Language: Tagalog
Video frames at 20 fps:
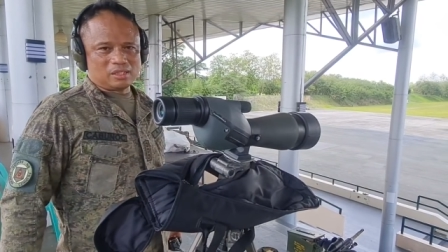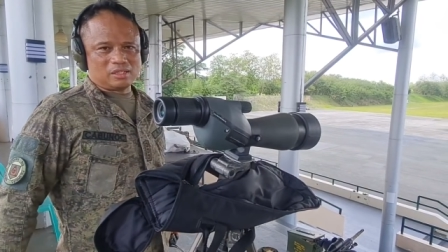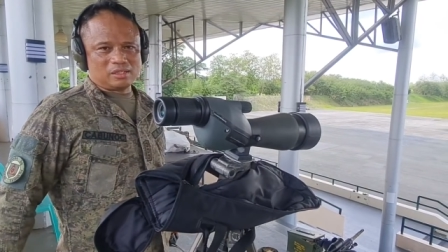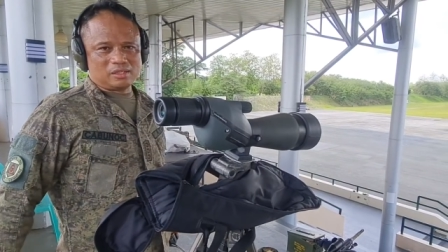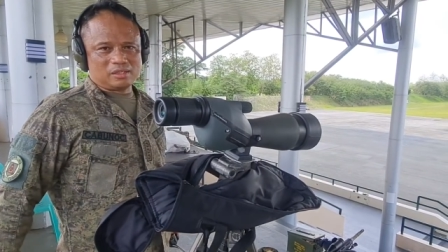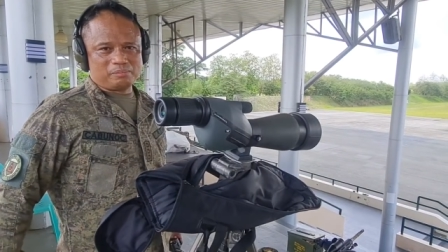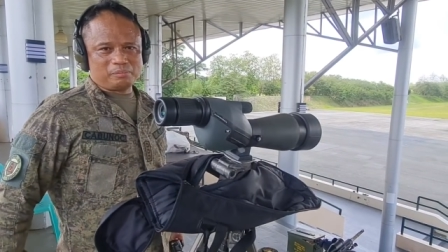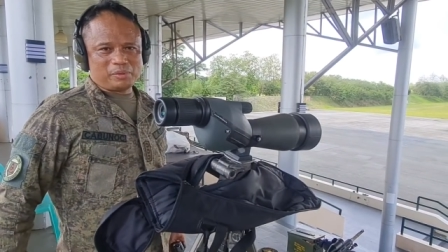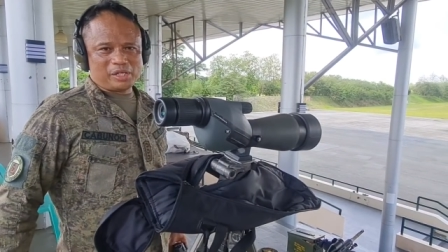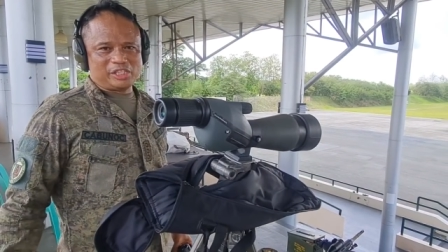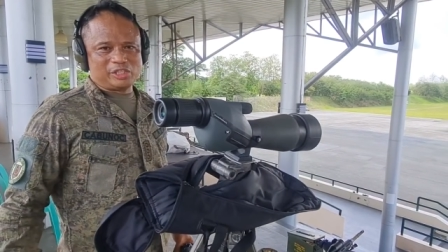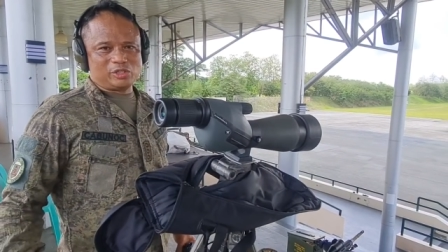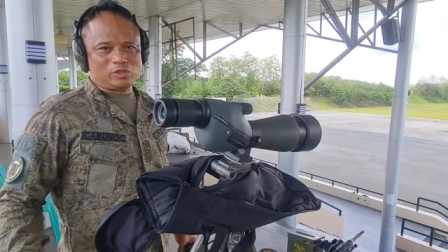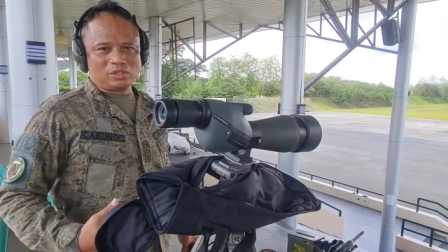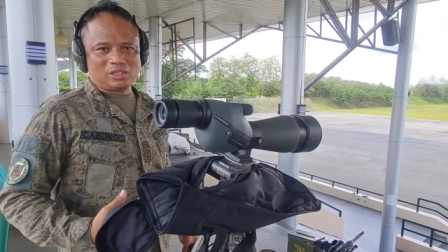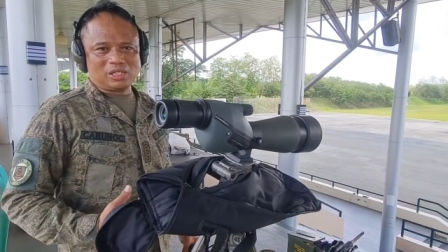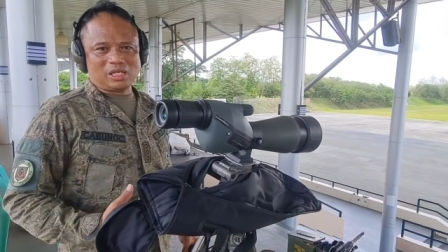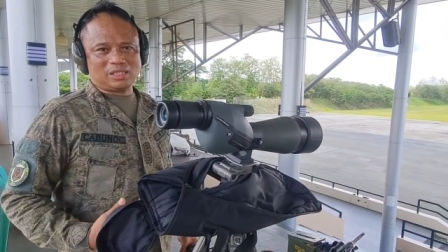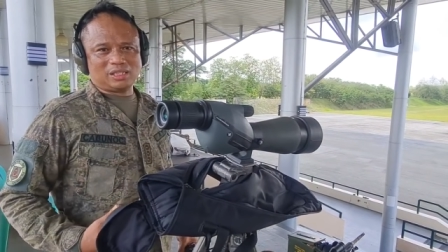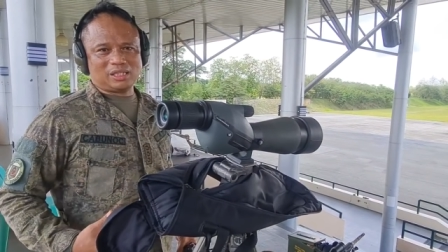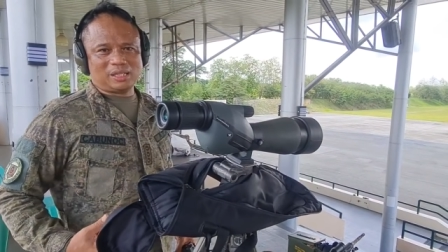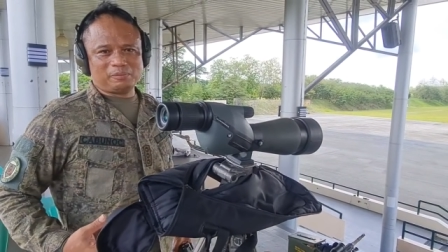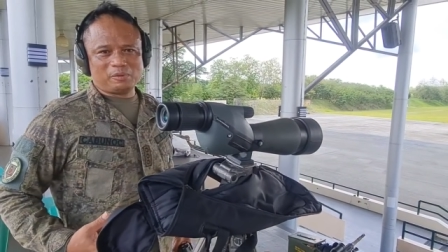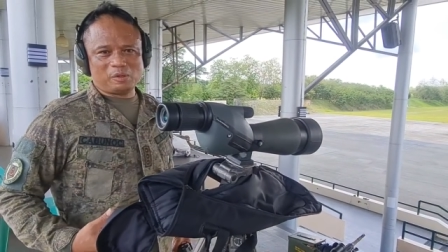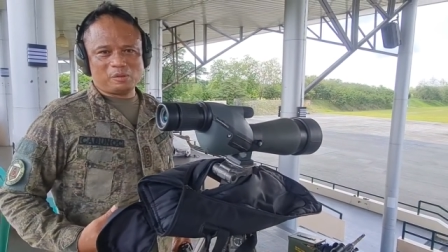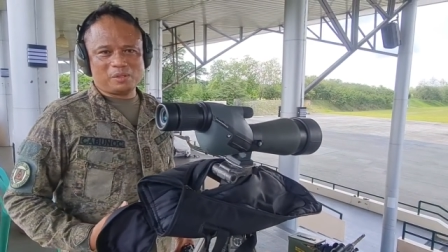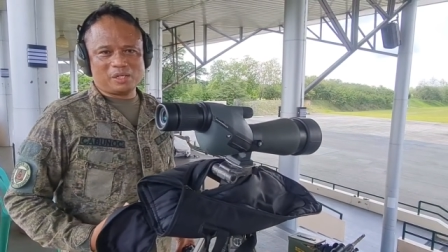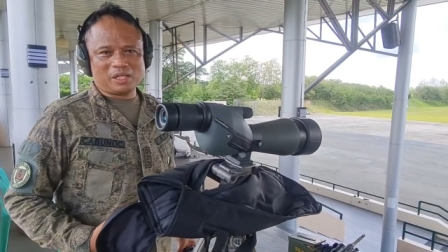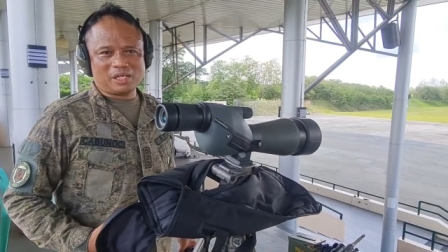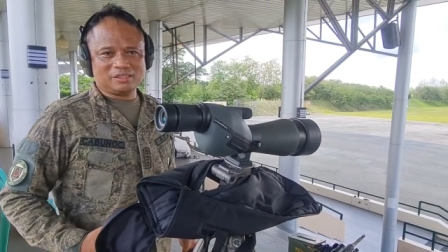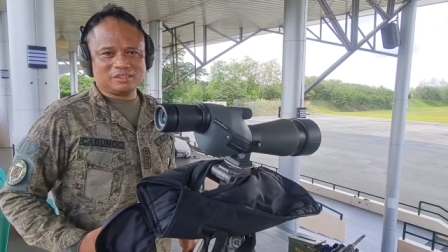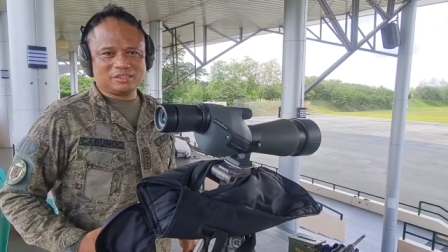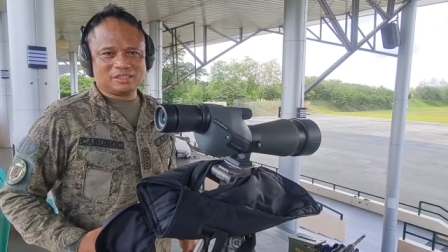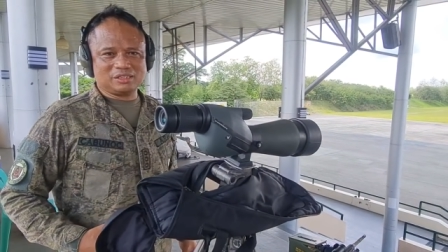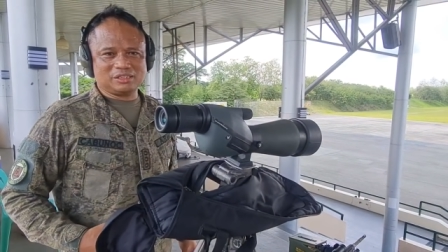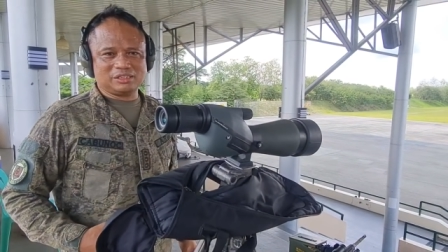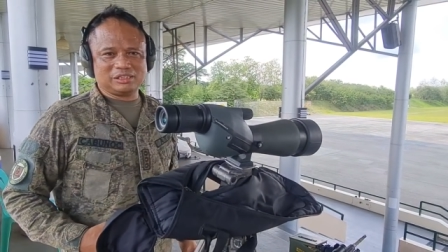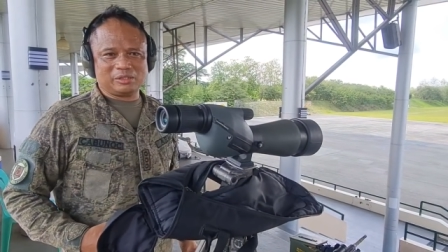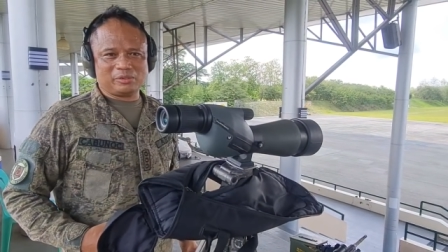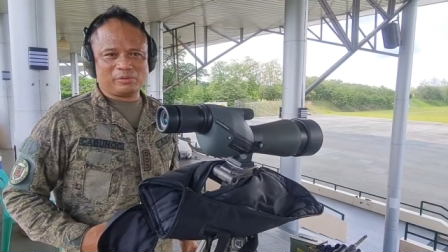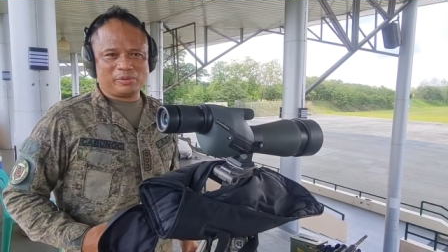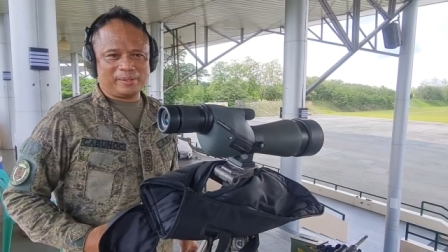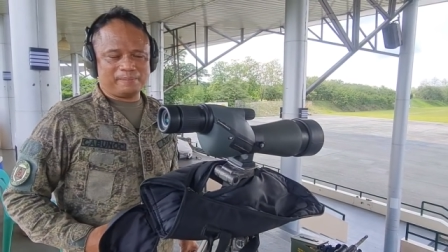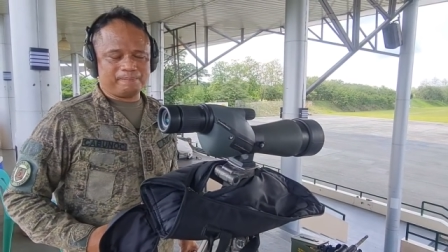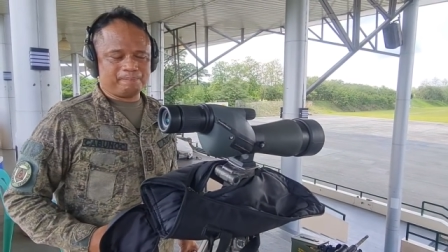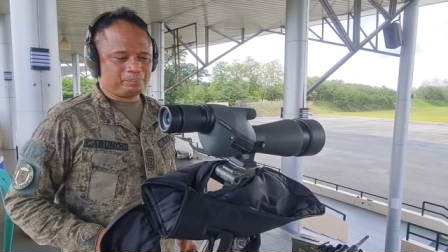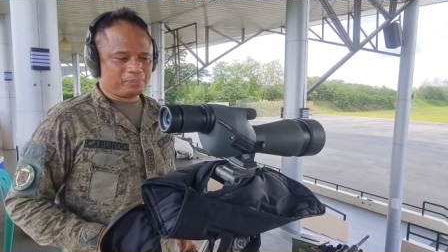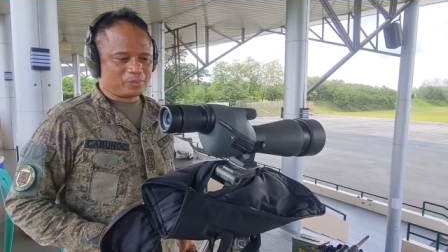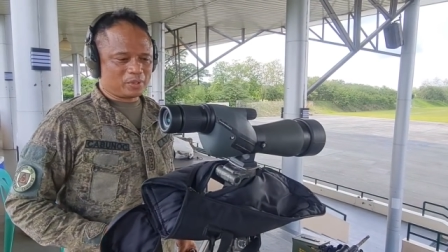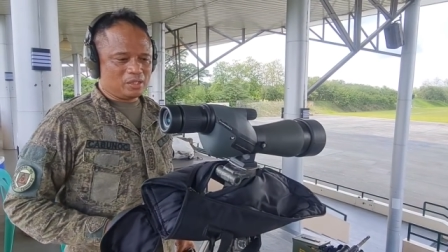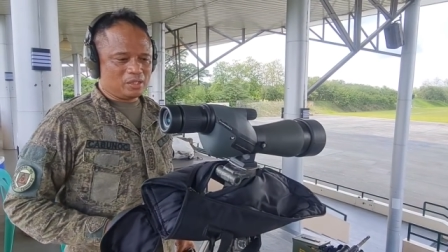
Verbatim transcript: uh, may shortcut na pamarahan sa zeroing.